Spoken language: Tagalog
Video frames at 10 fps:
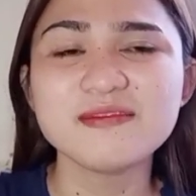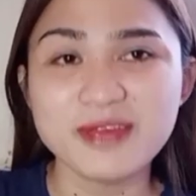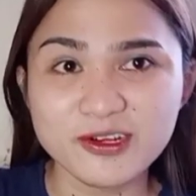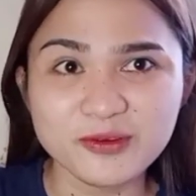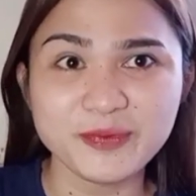
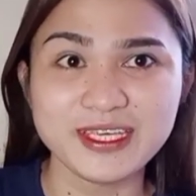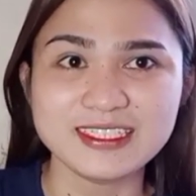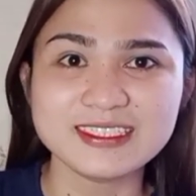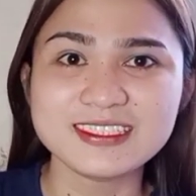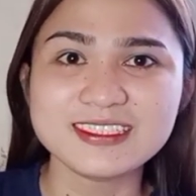micro
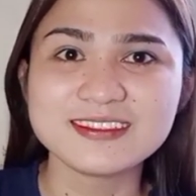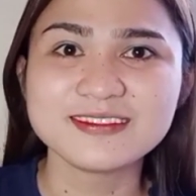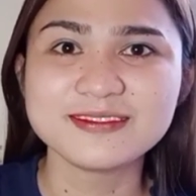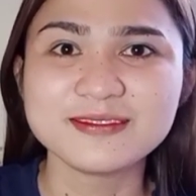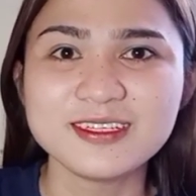pills.
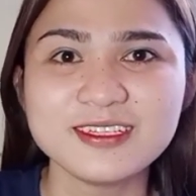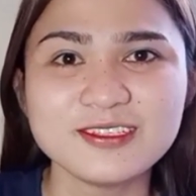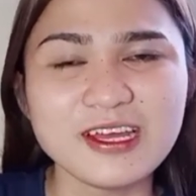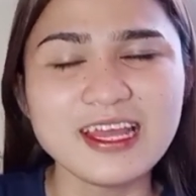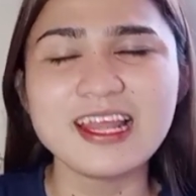
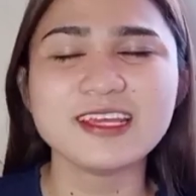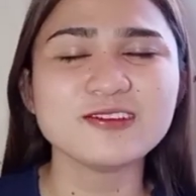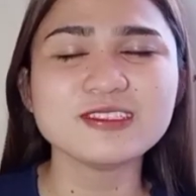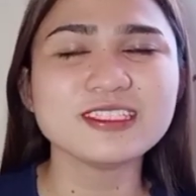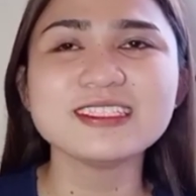Kaya lagi
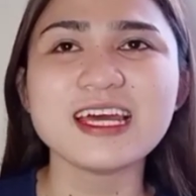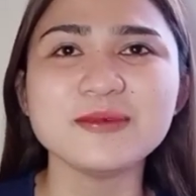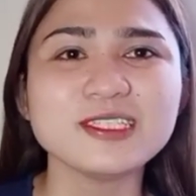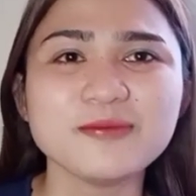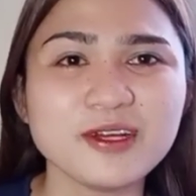ko sinasabi
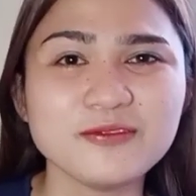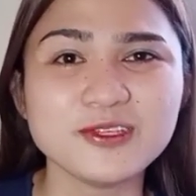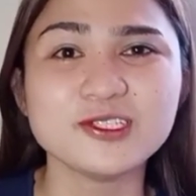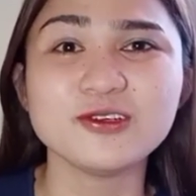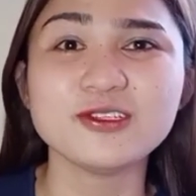sa mga
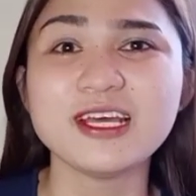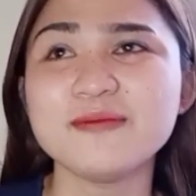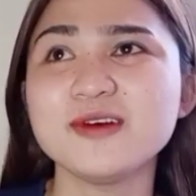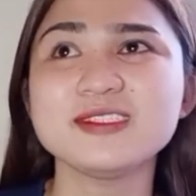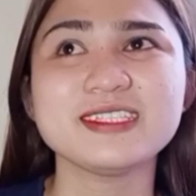video ko na
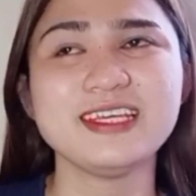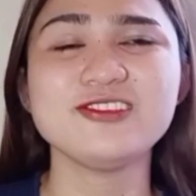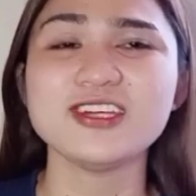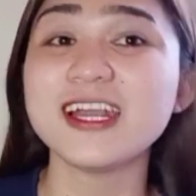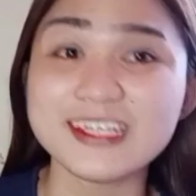about sa
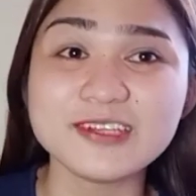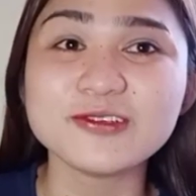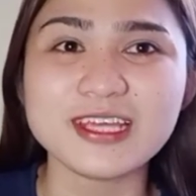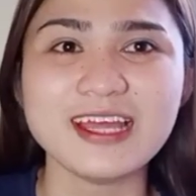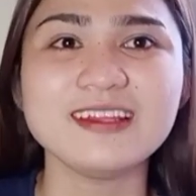HRT ko
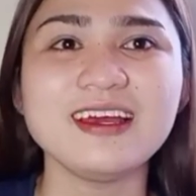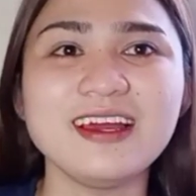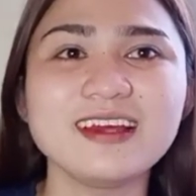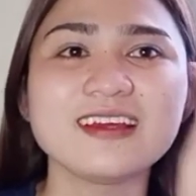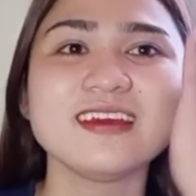yan
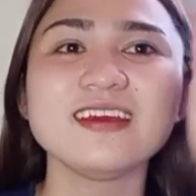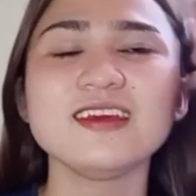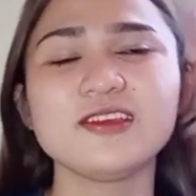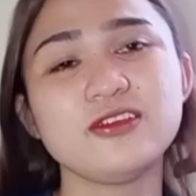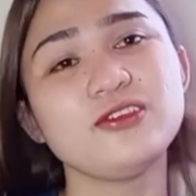na
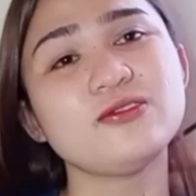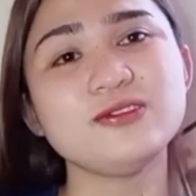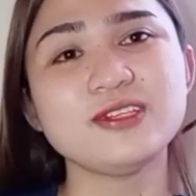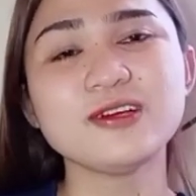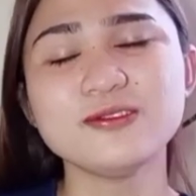yun yung
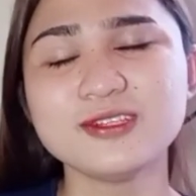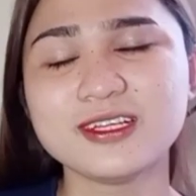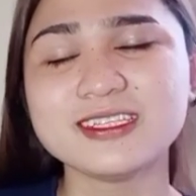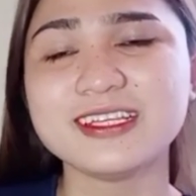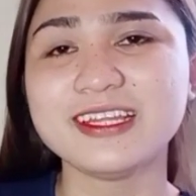
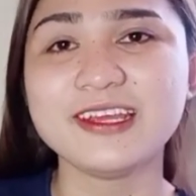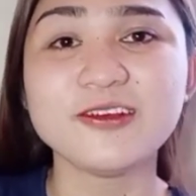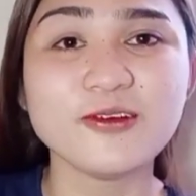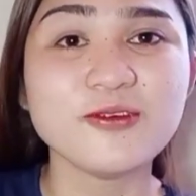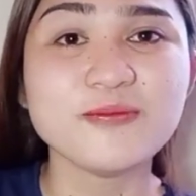unang-unang tinake
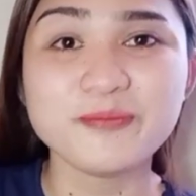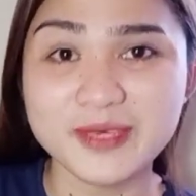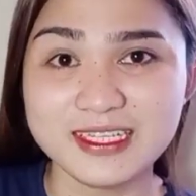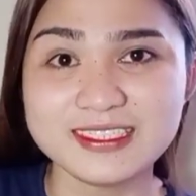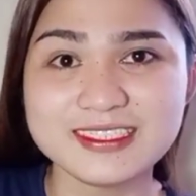kong
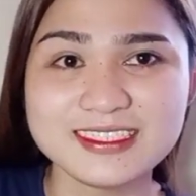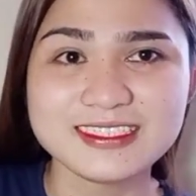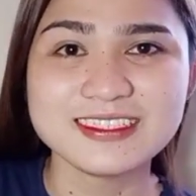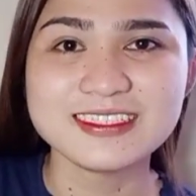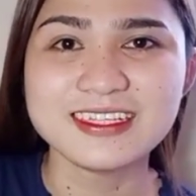pills.
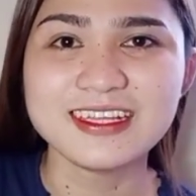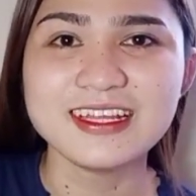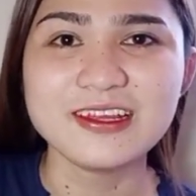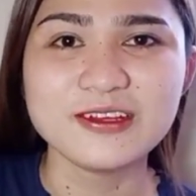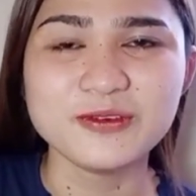
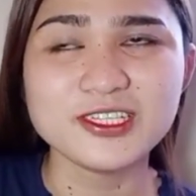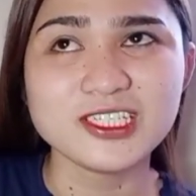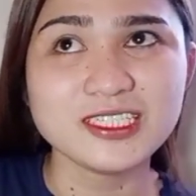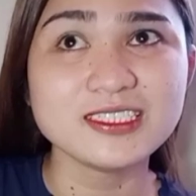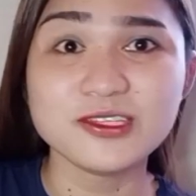Which
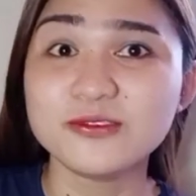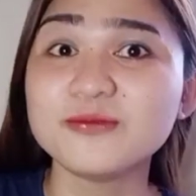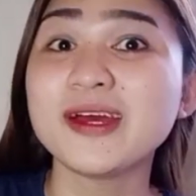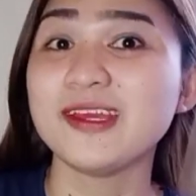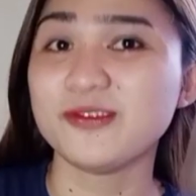is yung
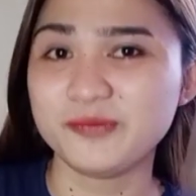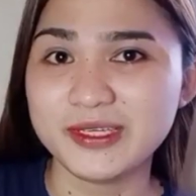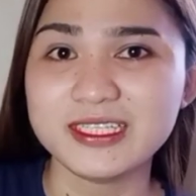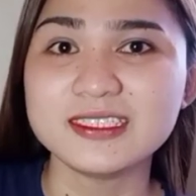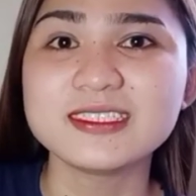micro
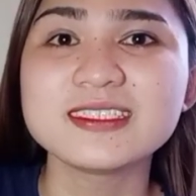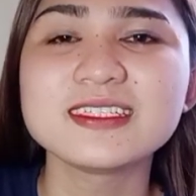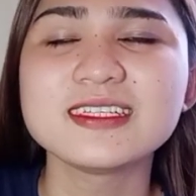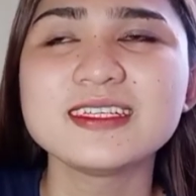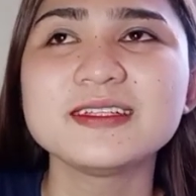pills.
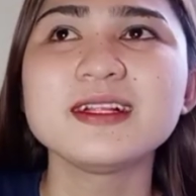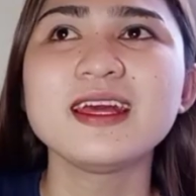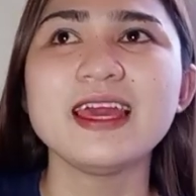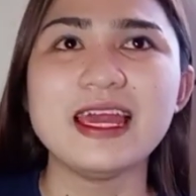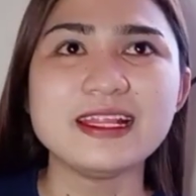
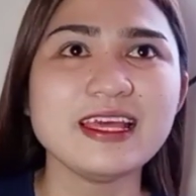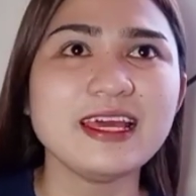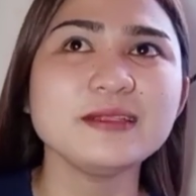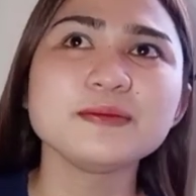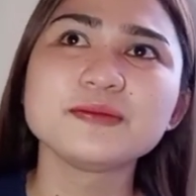And then,